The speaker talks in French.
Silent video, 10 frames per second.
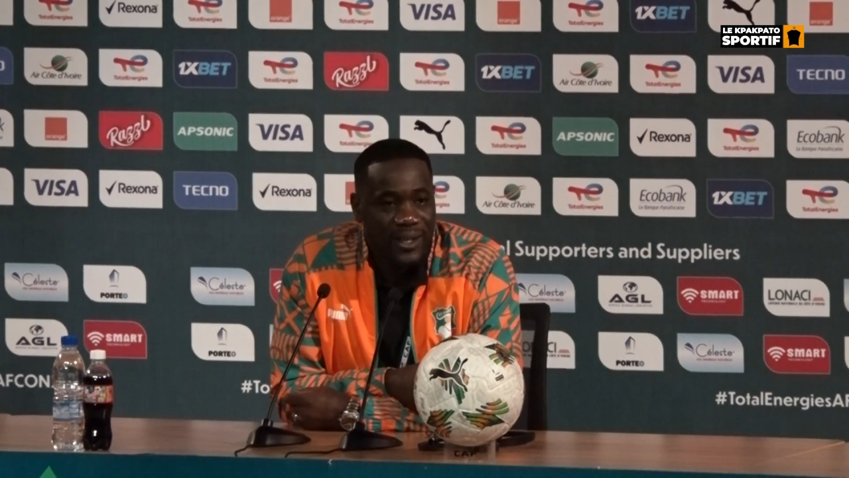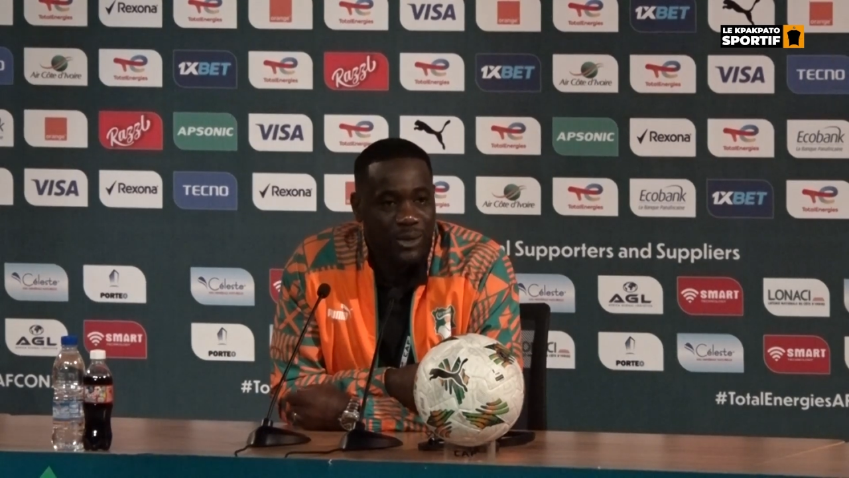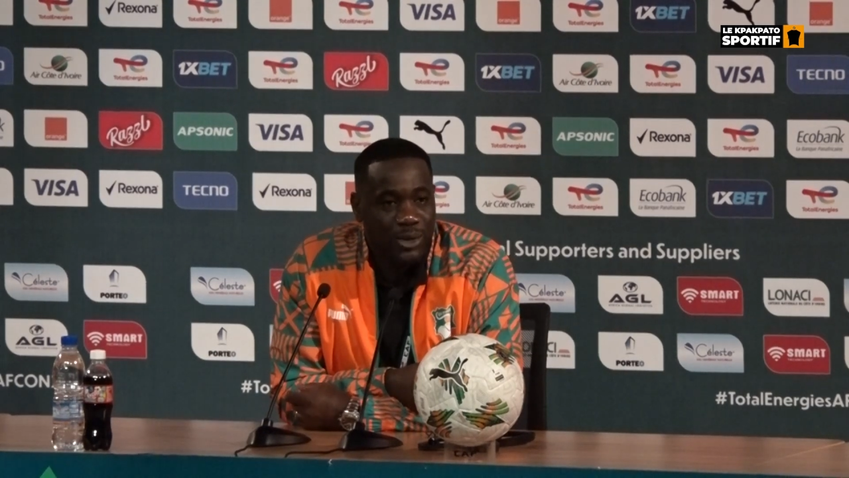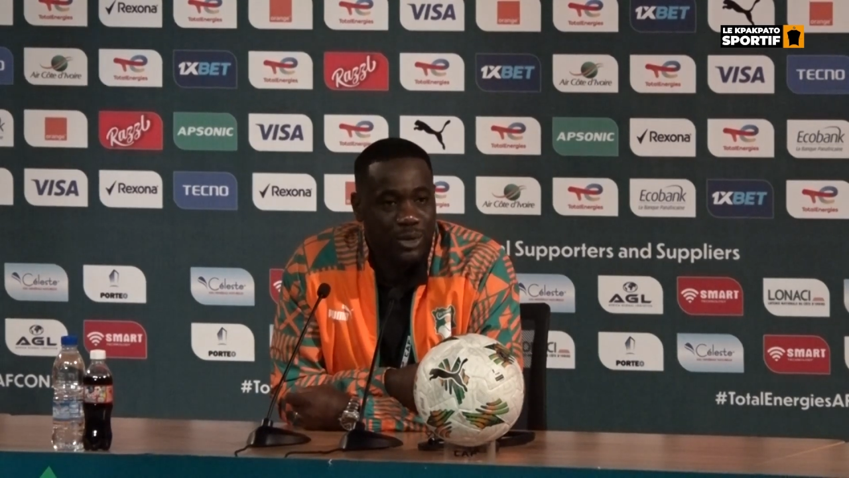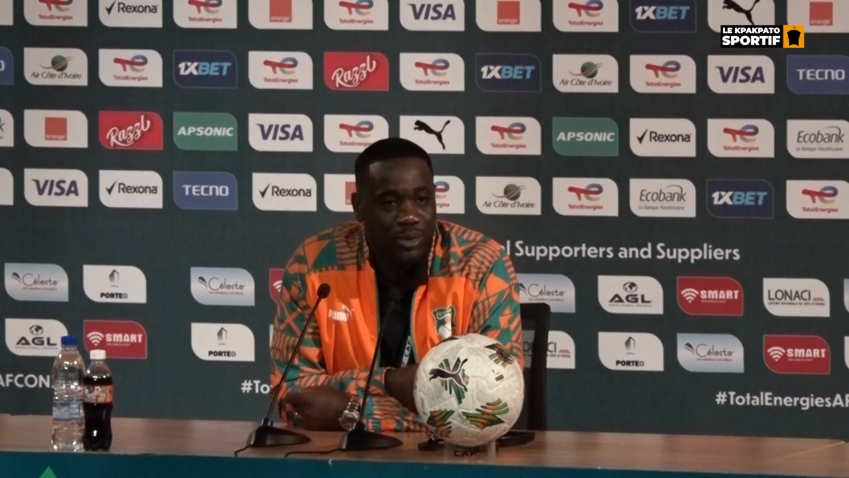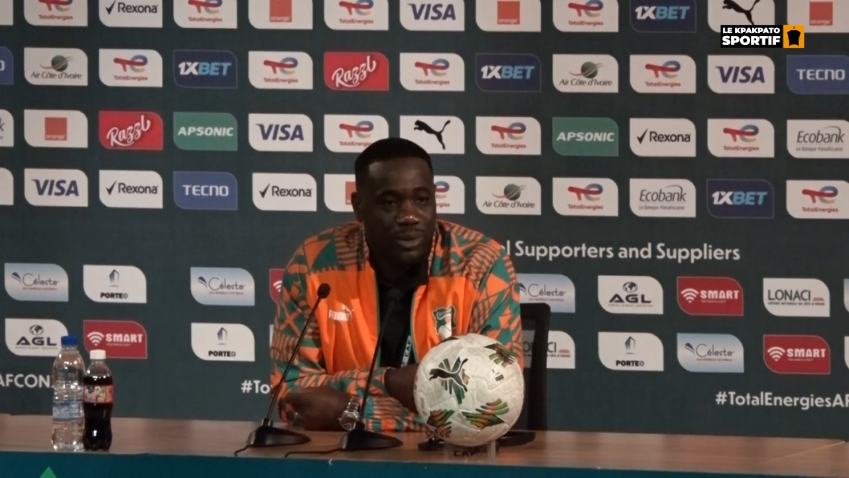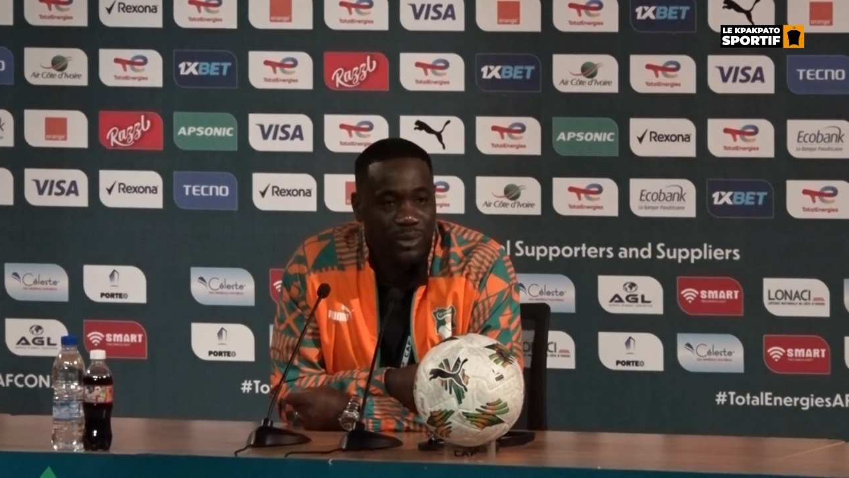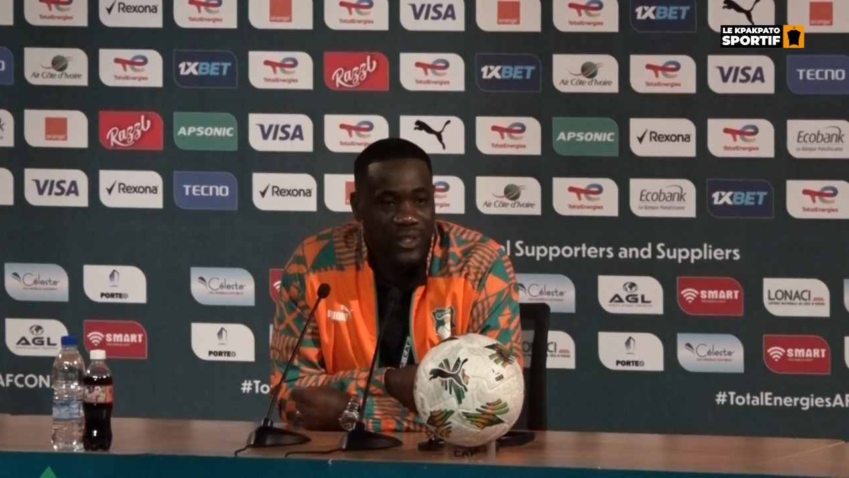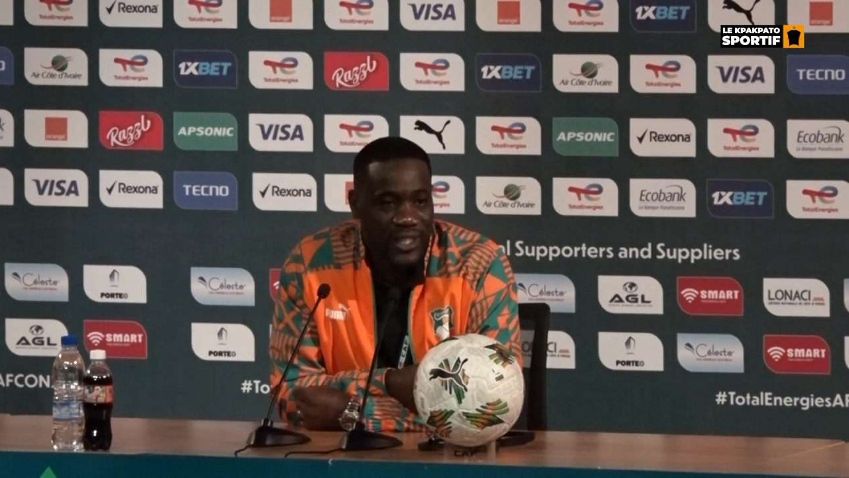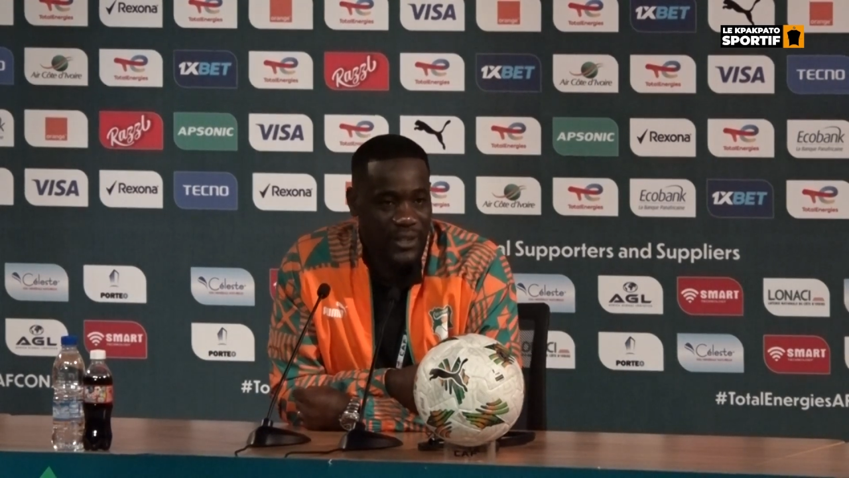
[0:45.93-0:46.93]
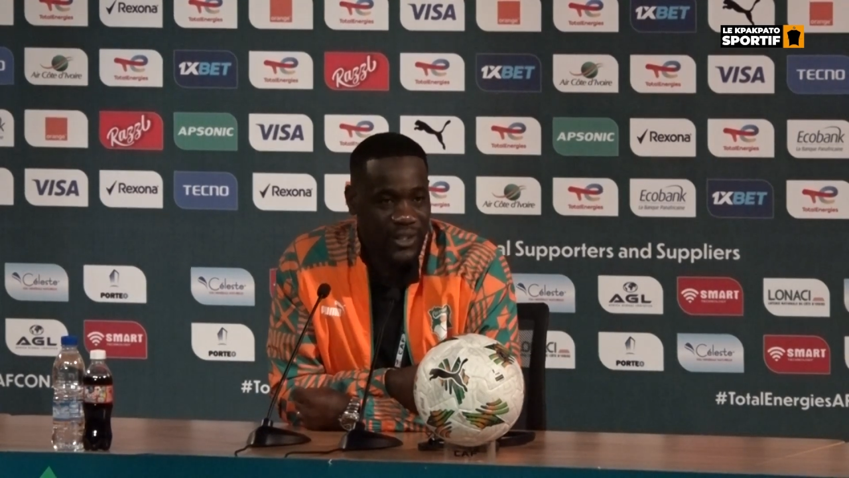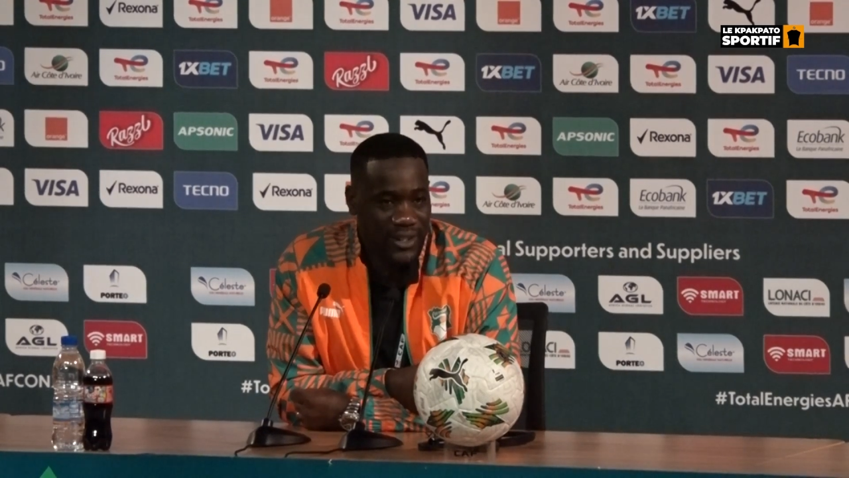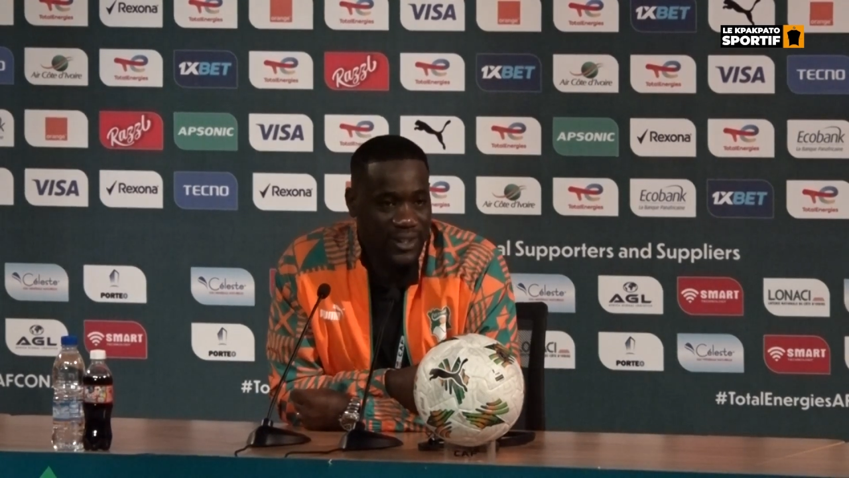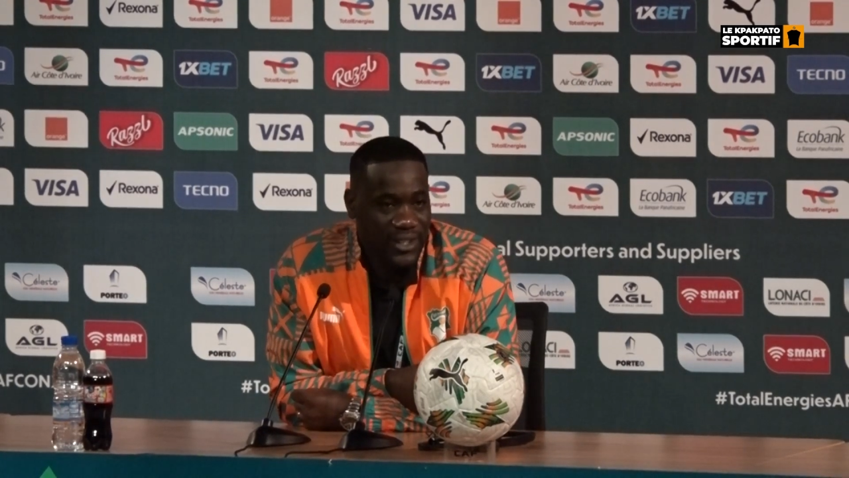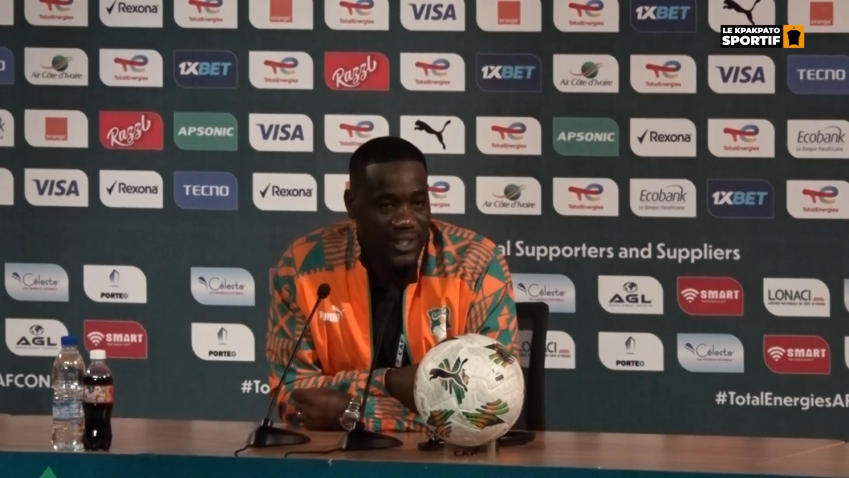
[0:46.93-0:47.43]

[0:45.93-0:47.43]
a, connu beaucoup d'entraîneurs